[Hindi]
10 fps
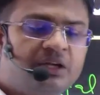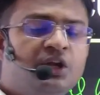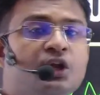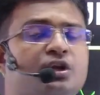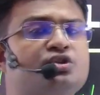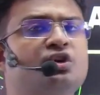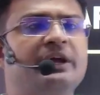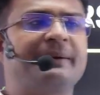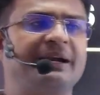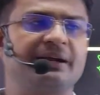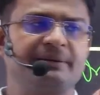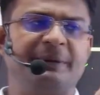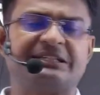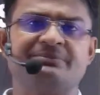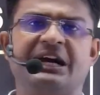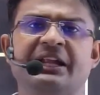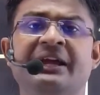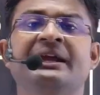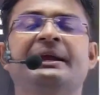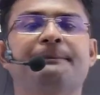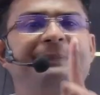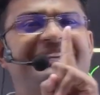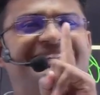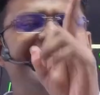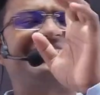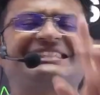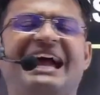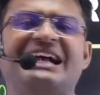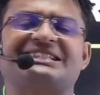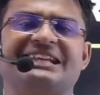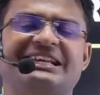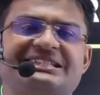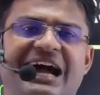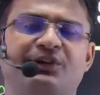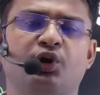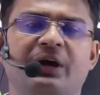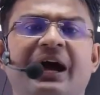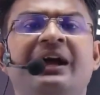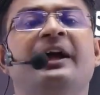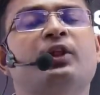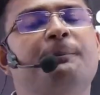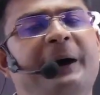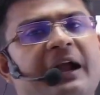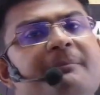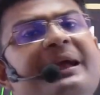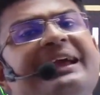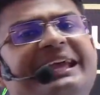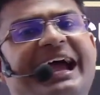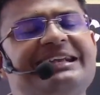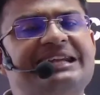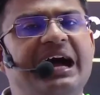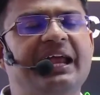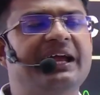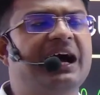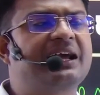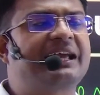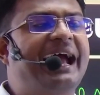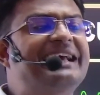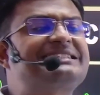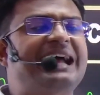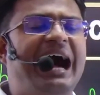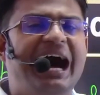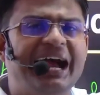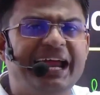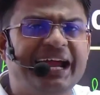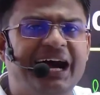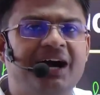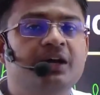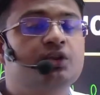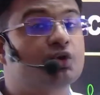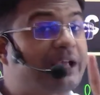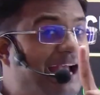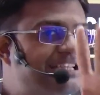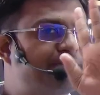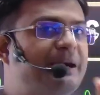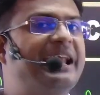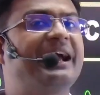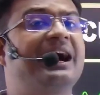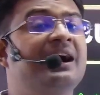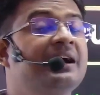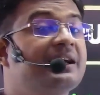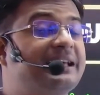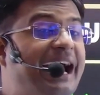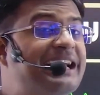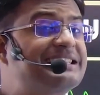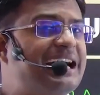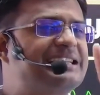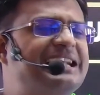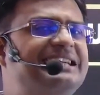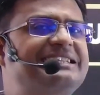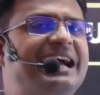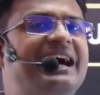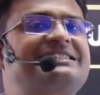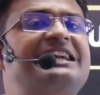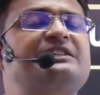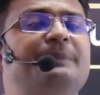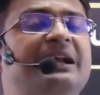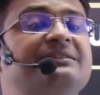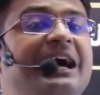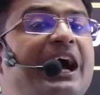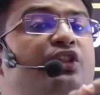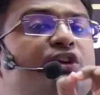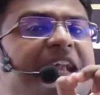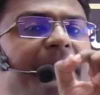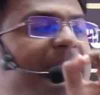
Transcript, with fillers: तो सुनो एक बार फिर समझा दें बिजनेस कैश से स्टार्ट होगा तो फर्म में कैश आएगा कैश आएगा तो कैश बढ़ेगा कैश असेट्स असेट्स बढ़ता है तो डेबिट